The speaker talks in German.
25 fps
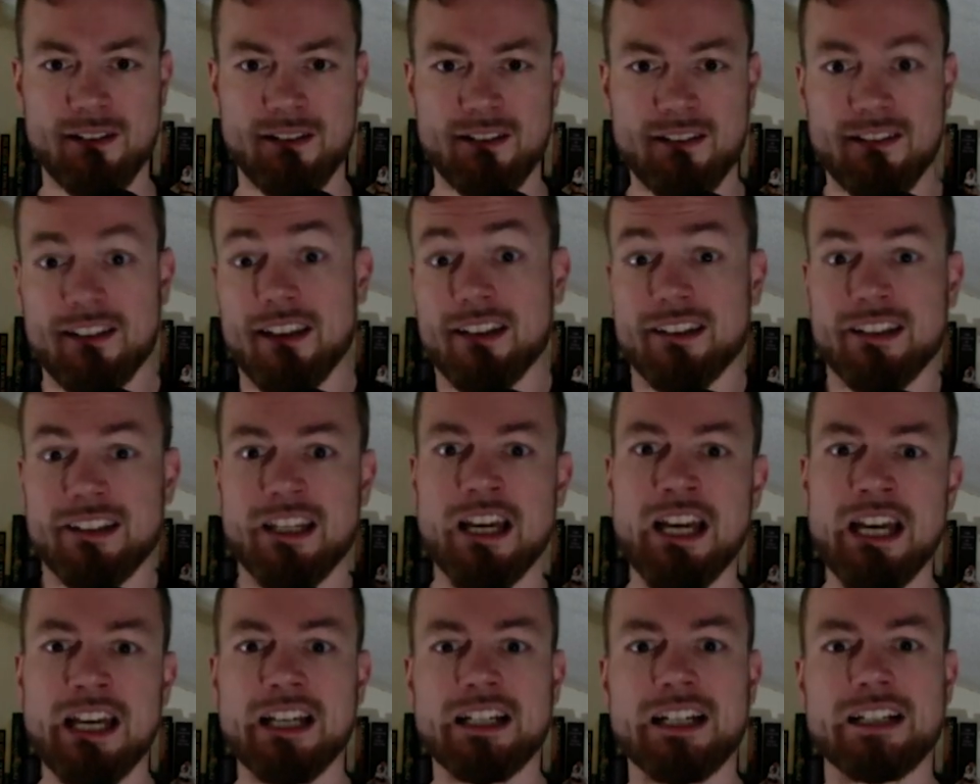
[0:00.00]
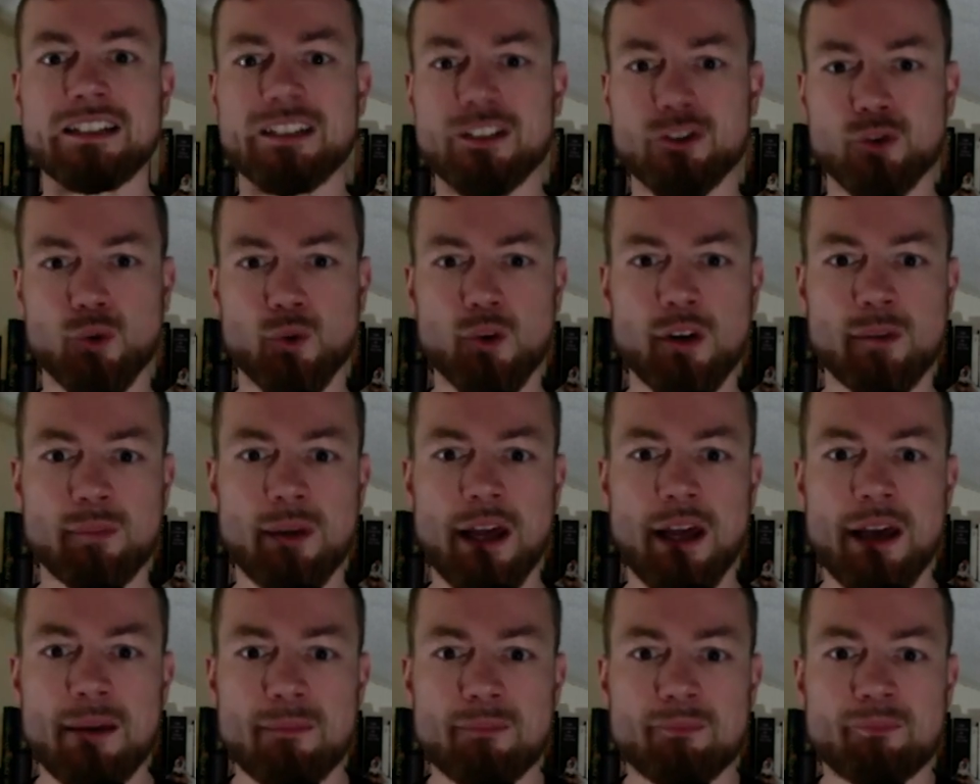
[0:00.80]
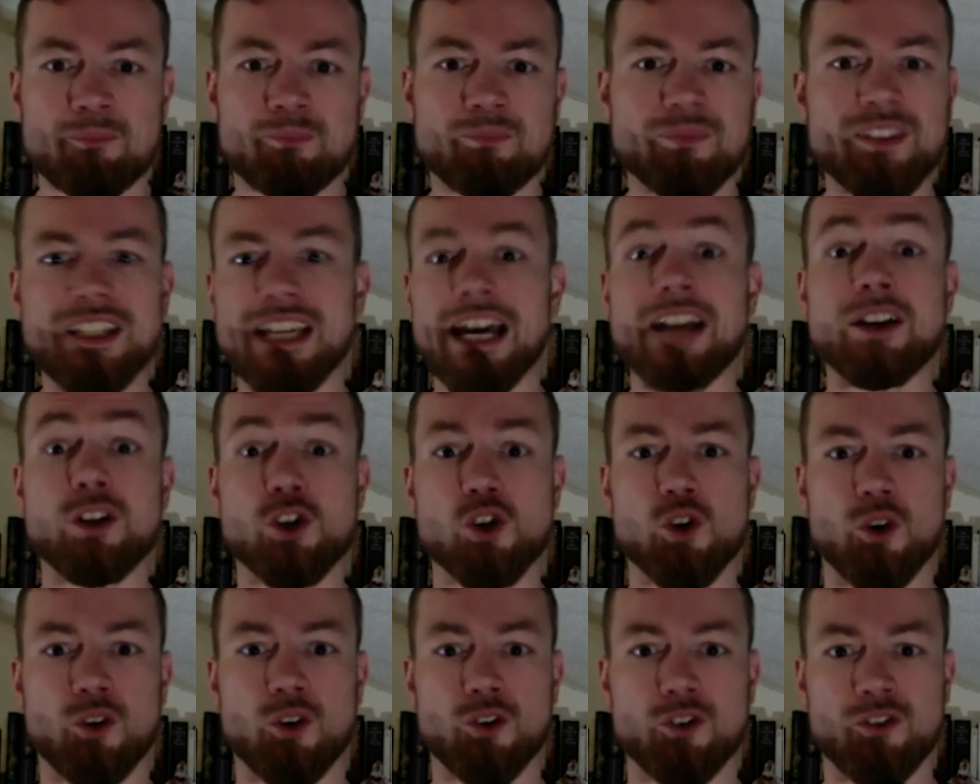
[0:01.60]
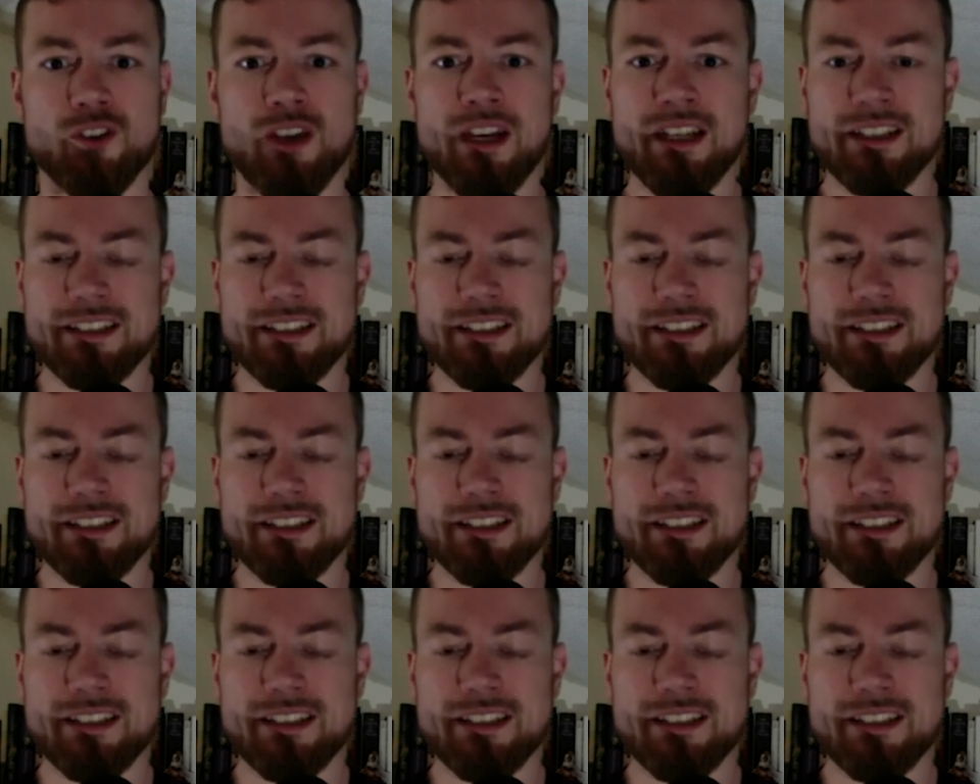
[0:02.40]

Z kann nicht ruhig bleiben, keine Chance.